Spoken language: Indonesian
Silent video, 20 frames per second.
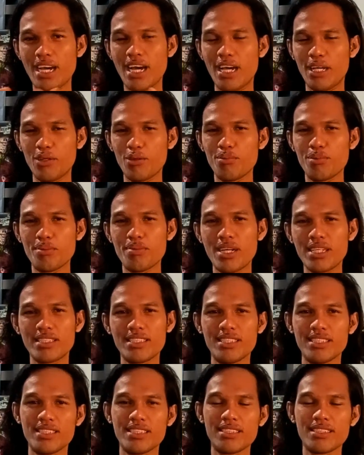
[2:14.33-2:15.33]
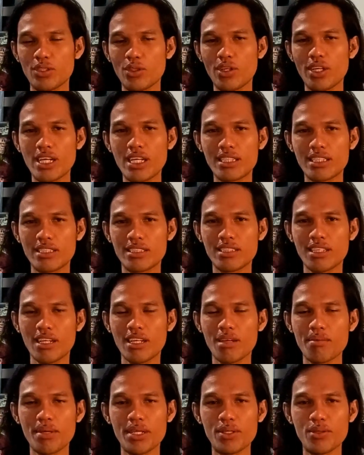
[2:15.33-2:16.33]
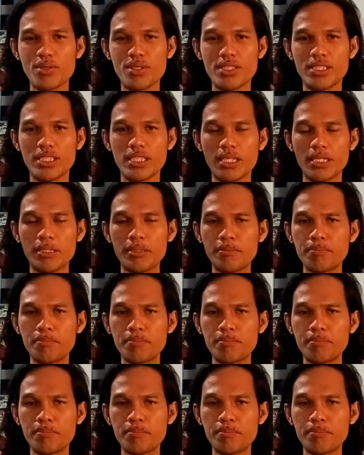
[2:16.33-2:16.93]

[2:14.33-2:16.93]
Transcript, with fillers: Arumi Bashin, seorang artis ternama Indonesia.